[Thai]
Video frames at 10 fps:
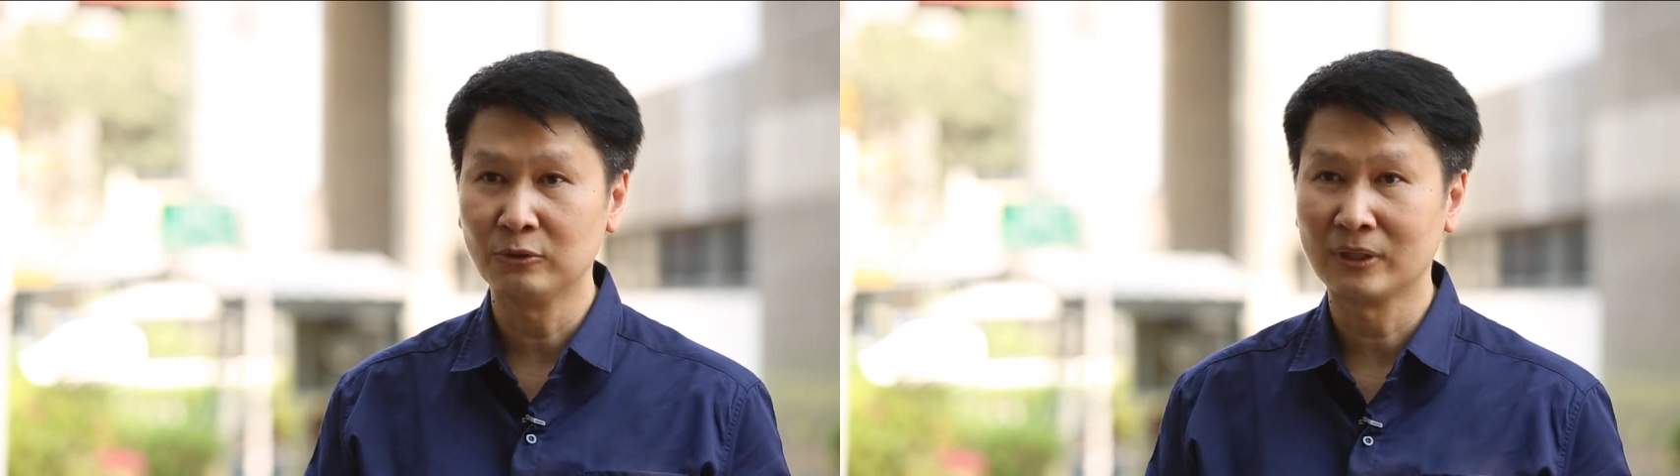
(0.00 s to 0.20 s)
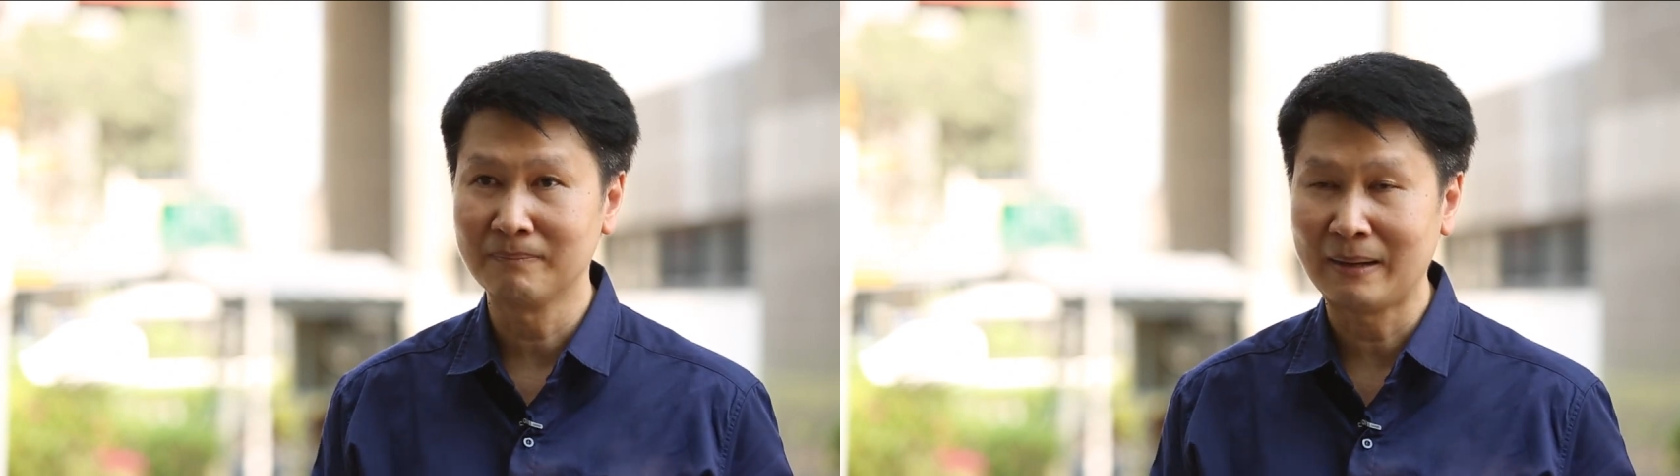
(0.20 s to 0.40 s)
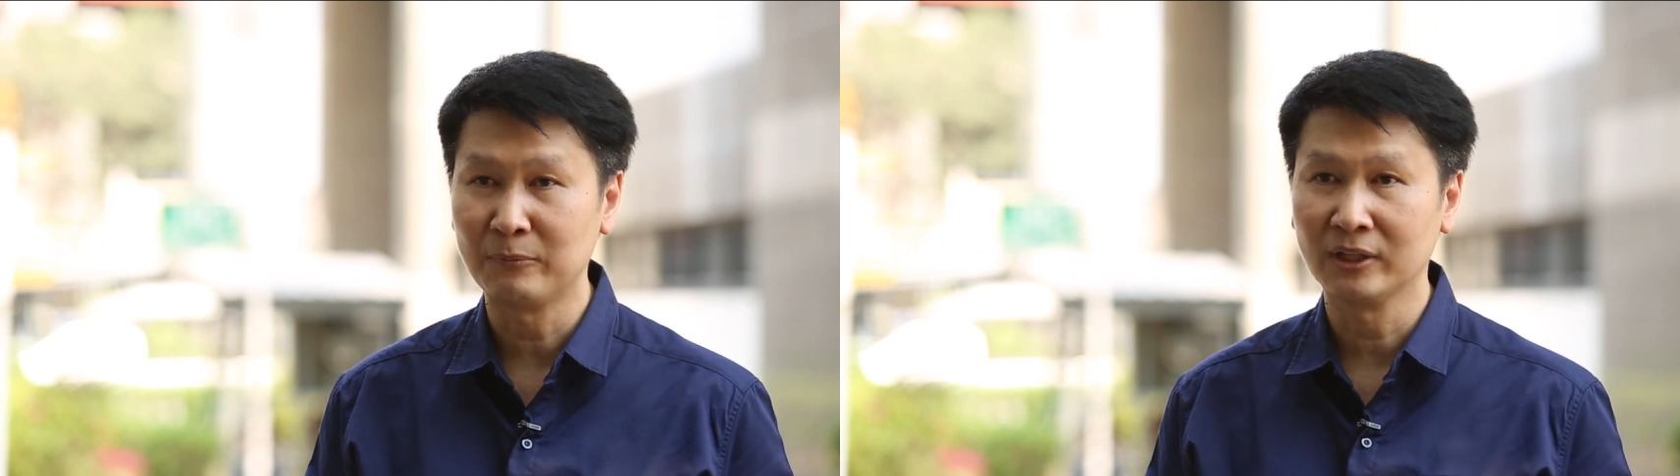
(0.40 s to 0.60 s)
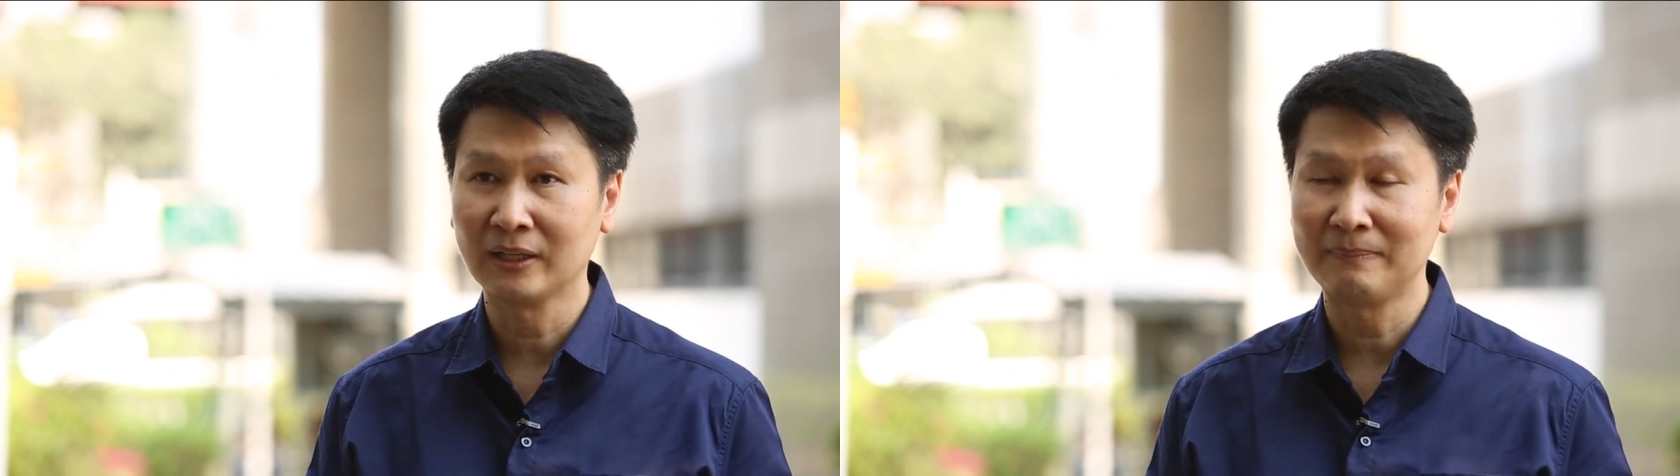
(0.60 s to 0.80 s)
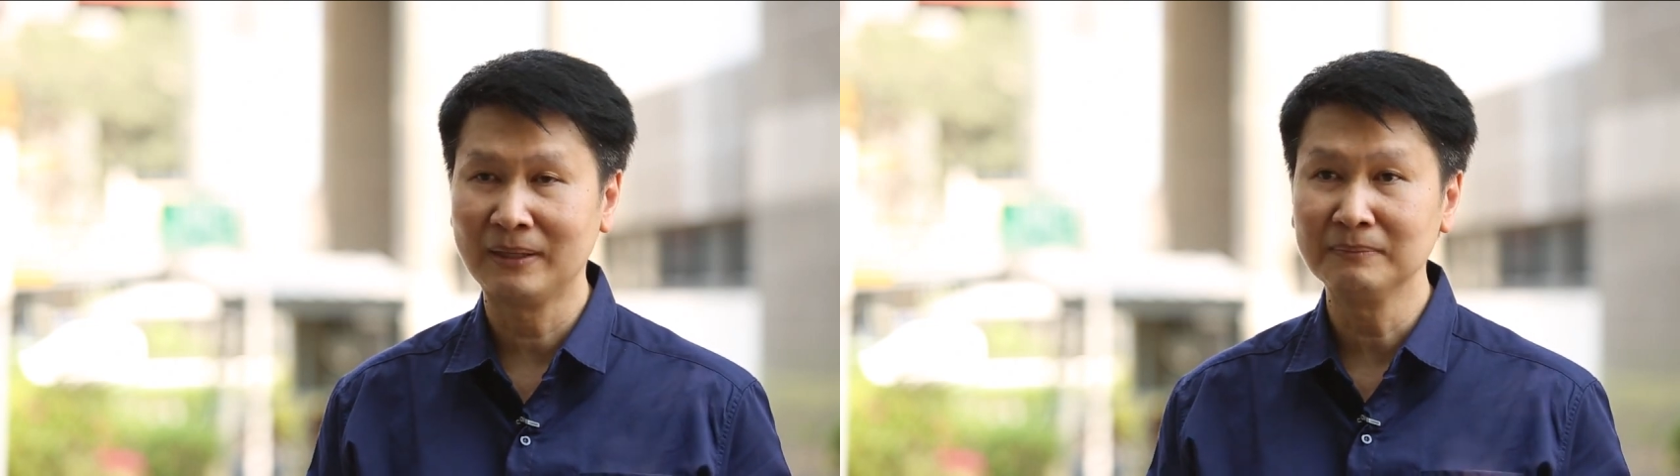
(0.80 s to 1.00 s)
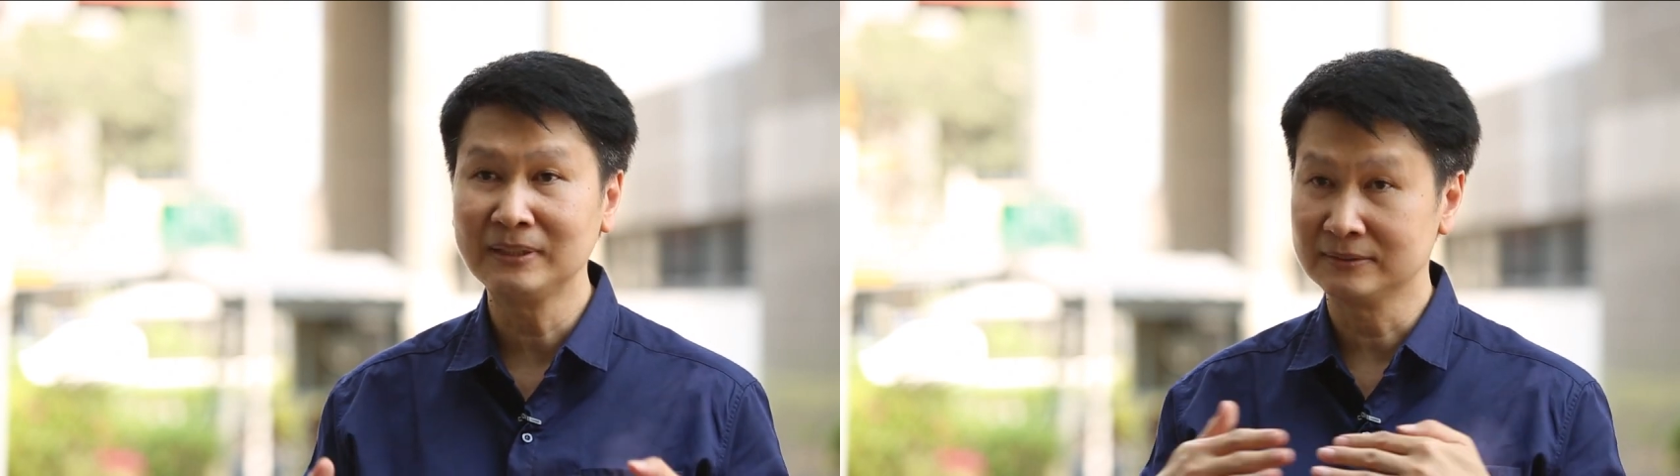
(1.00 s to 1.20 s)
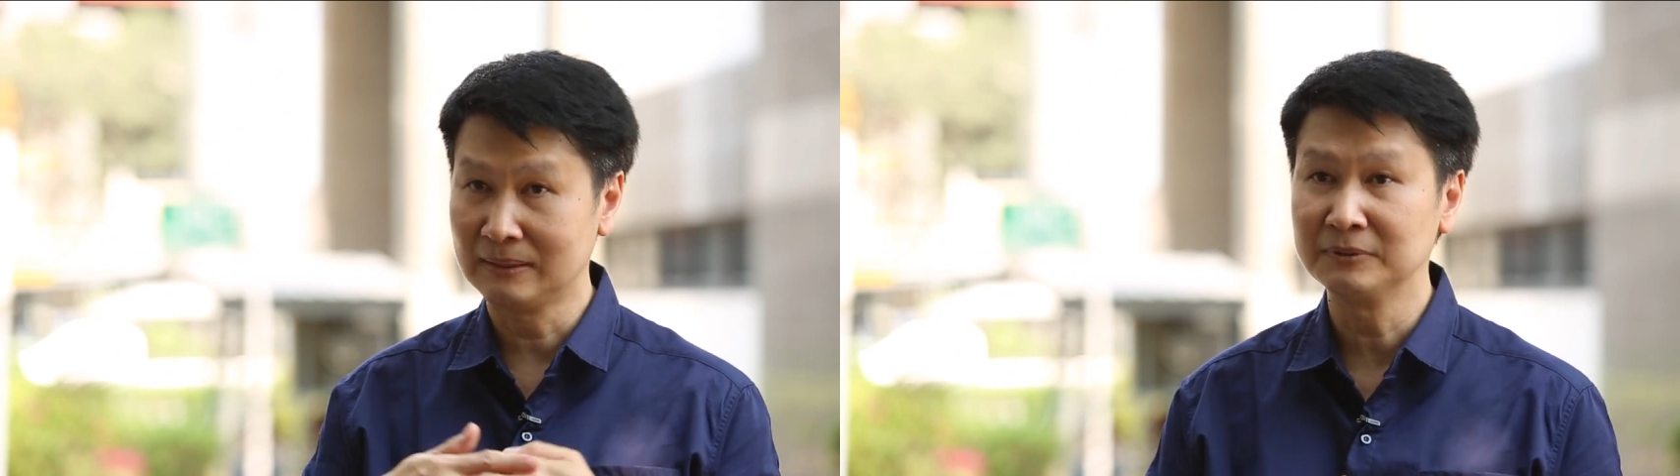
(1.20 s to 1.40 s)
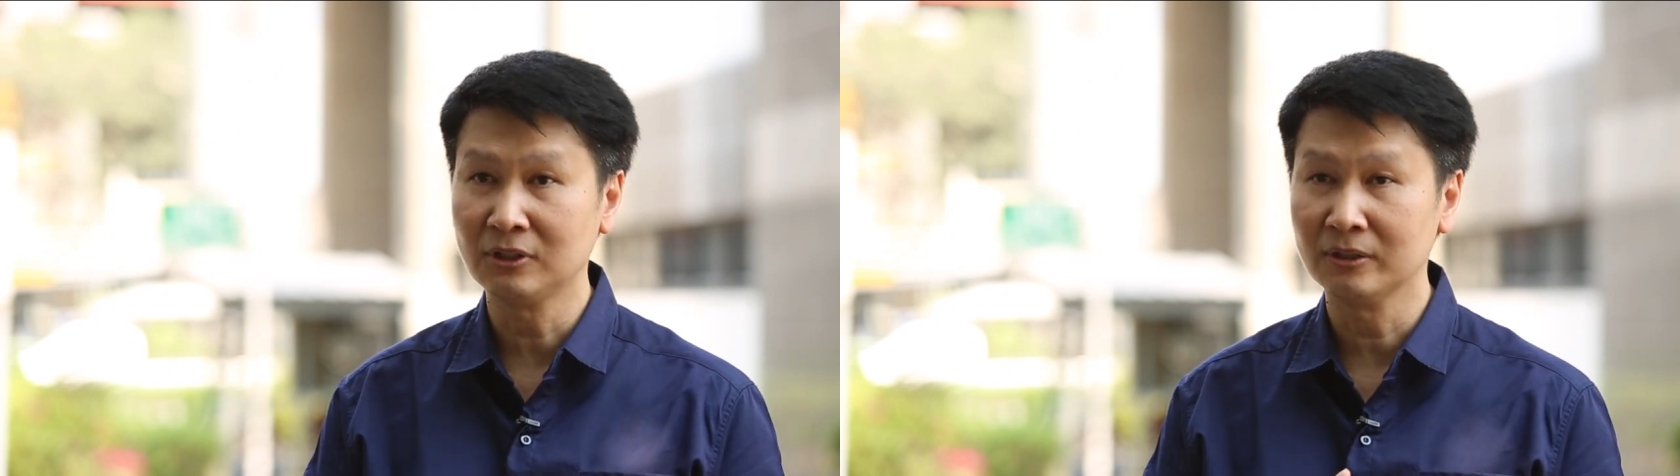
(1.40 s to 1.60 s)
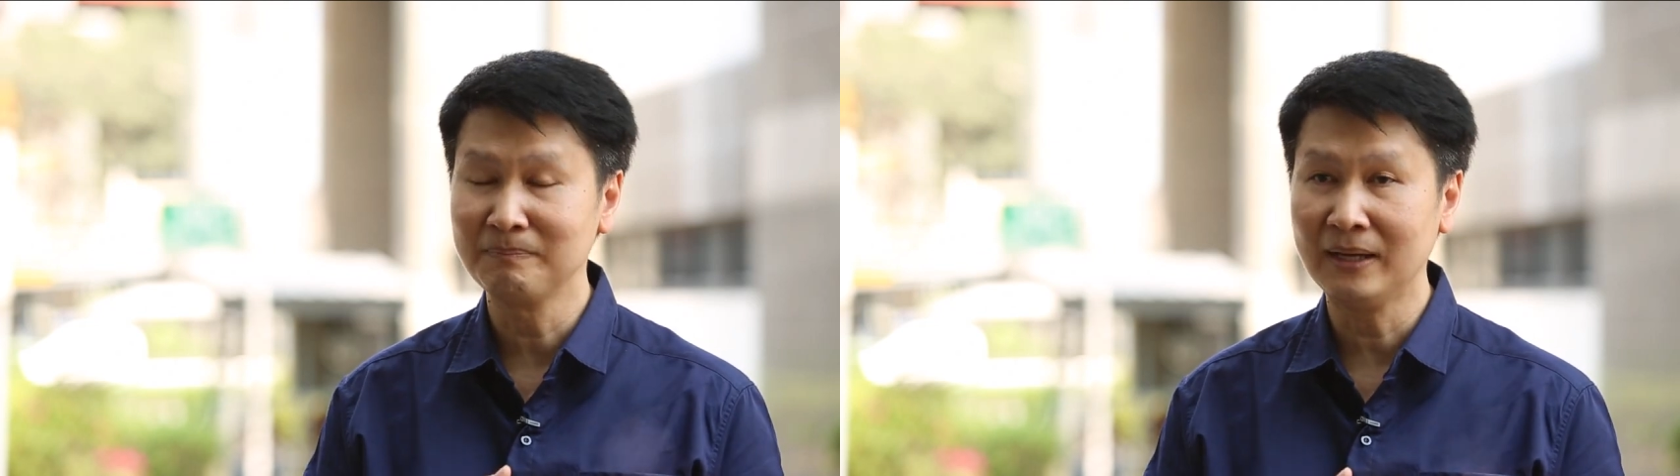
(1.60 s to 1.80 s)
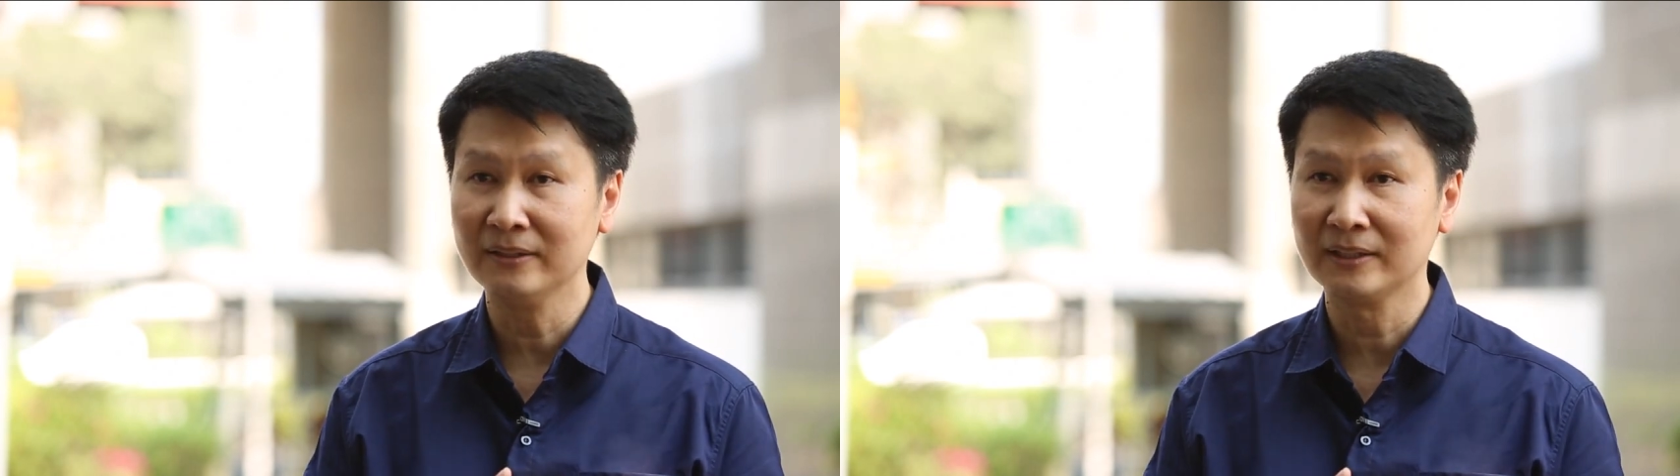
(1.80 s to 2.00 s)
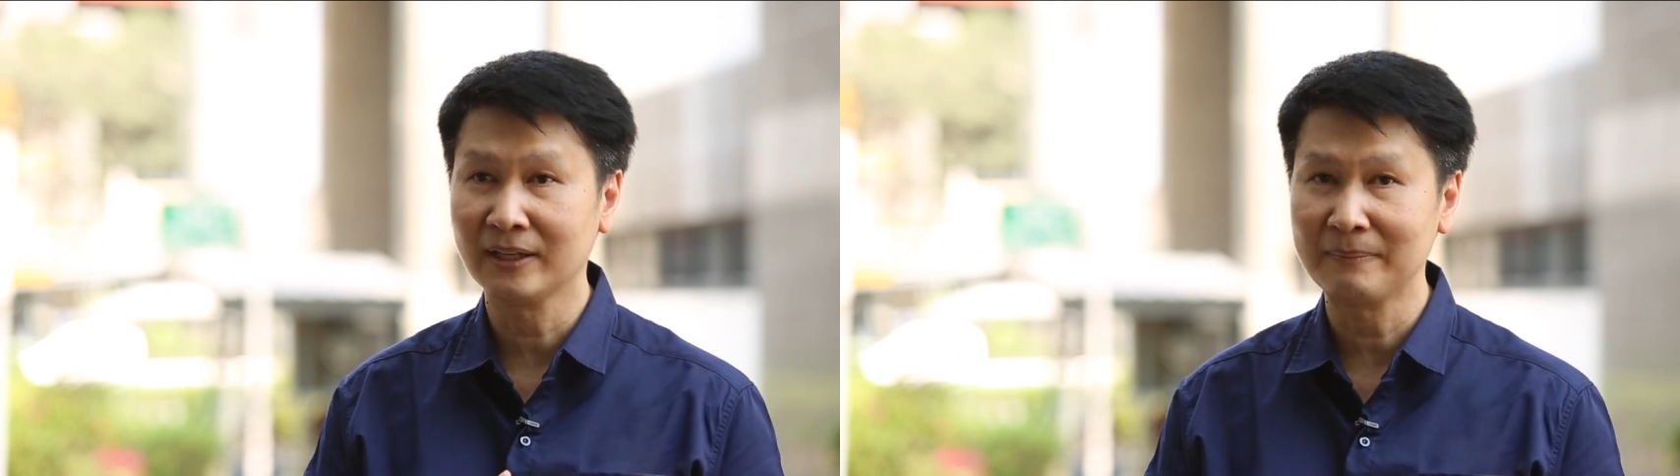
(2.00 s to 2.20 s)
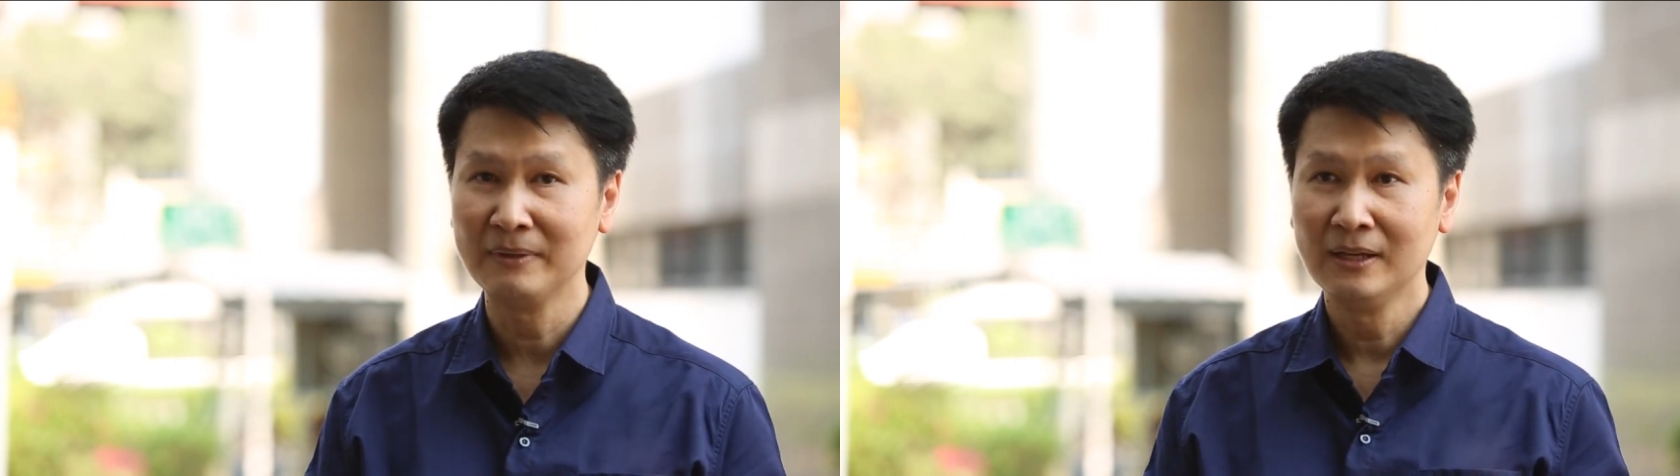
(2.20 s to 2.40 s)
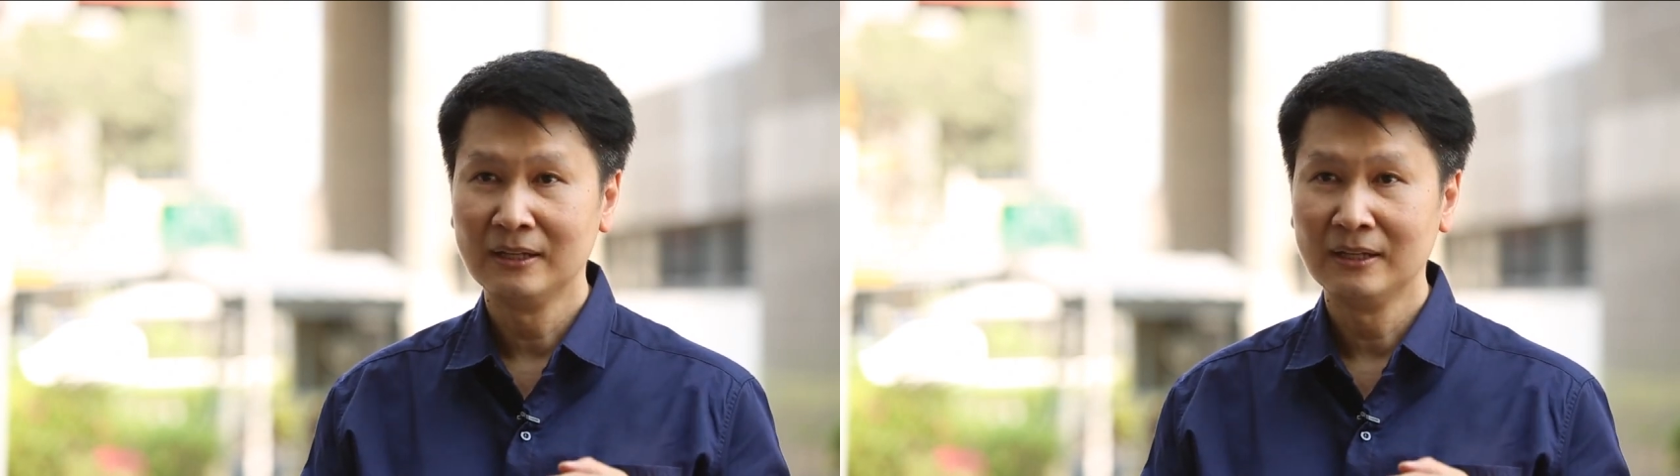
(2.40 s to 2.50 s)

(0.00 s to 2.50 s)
โยนกันมาหมดเลยครับ และคำสั่งซ้ำซ้อนมากเลยนะครับ